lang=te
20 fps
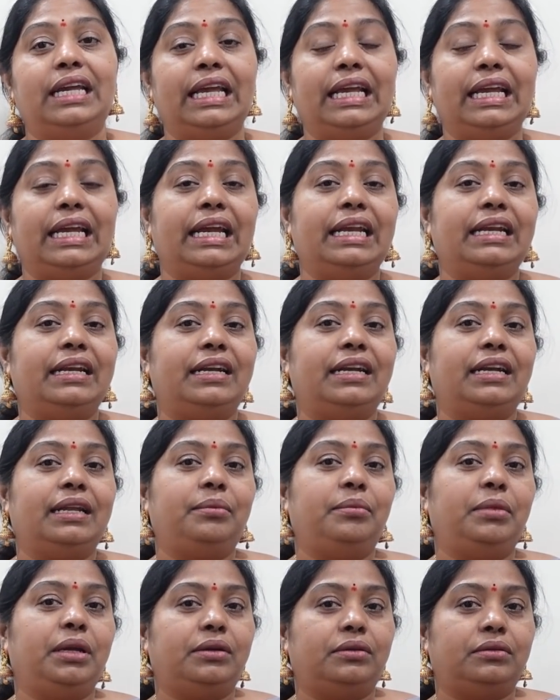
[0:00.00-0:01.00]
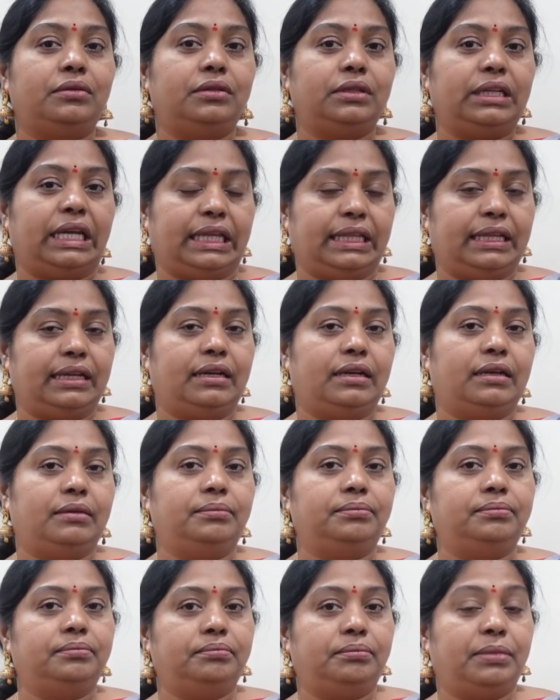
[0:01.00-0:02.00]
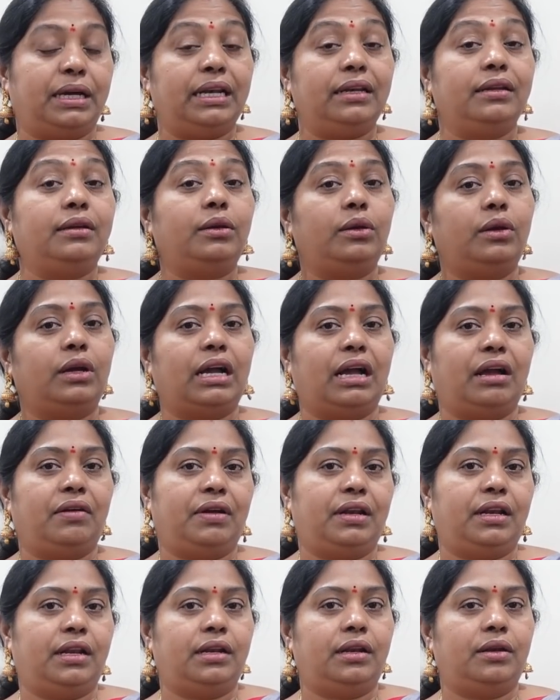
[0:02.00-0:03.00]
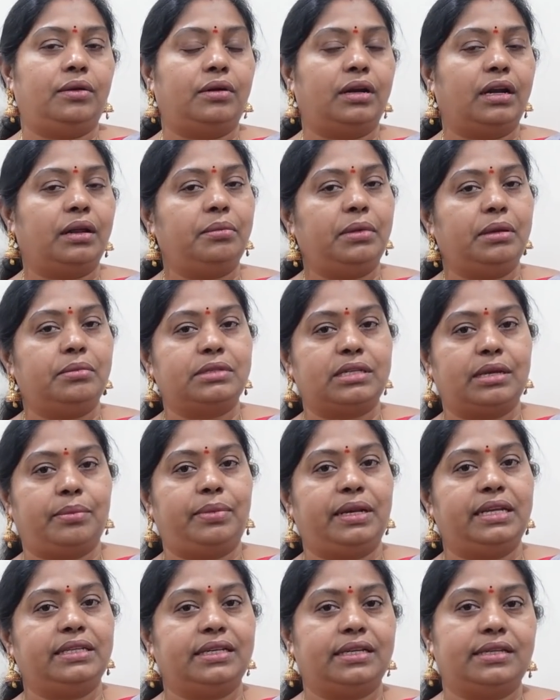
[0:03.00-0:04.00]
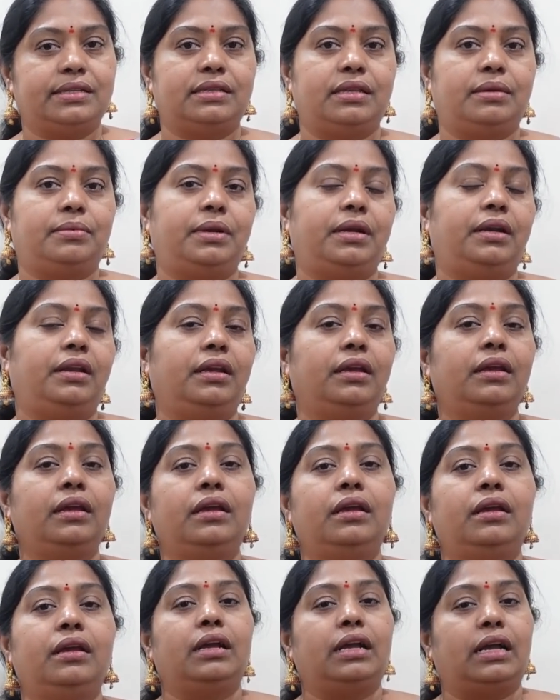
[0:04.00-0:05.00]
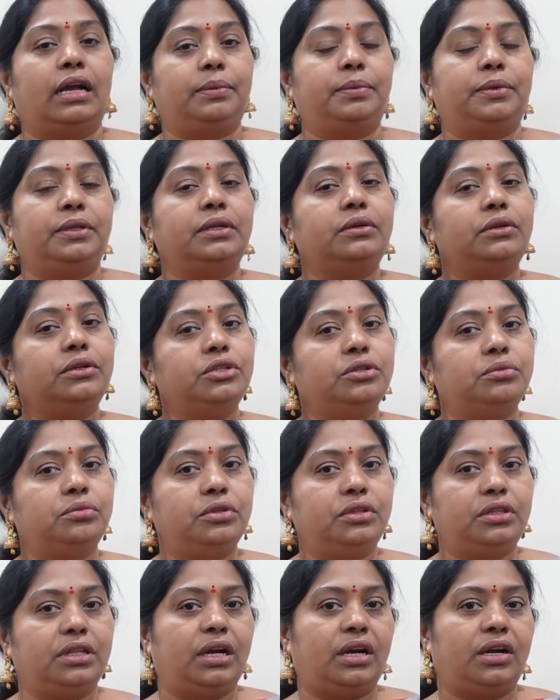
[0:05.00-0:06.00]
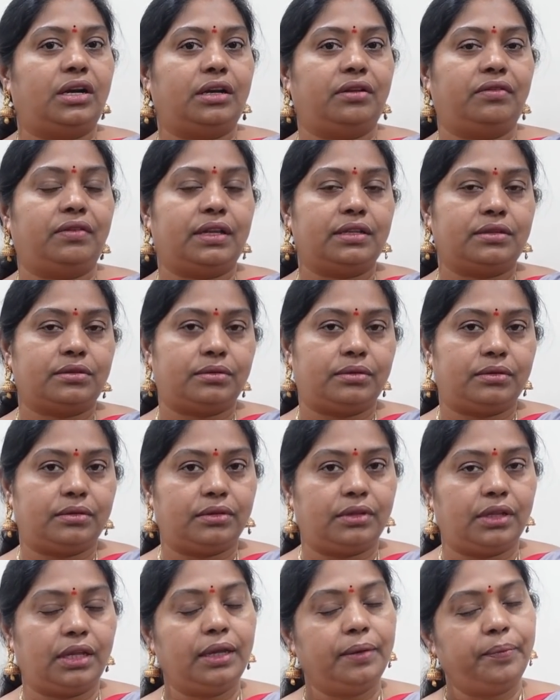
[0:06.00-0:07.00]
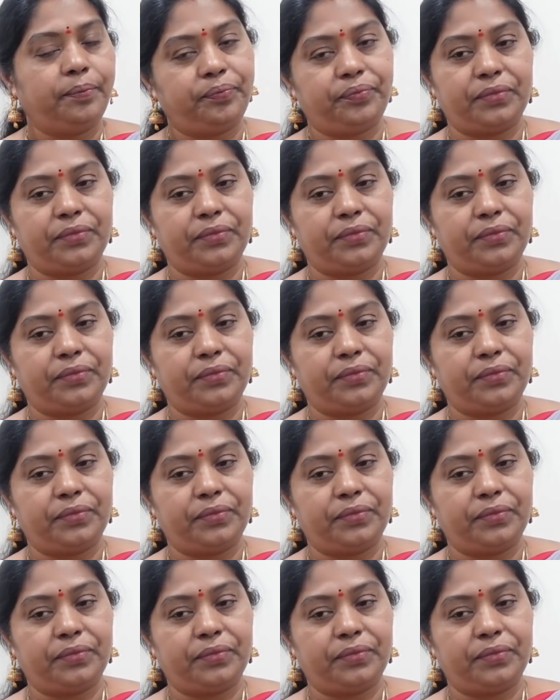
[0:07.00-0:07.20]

ఇంకేంటంటే మీకు ఏదైనా బల్క్లో కావాలన్నా కూడా మేము సప్లై చేస్తామండి కాకపోతే కొంచెం ముందు ఆర్డర్ ఇవ్వాల్సి ఉంటుంది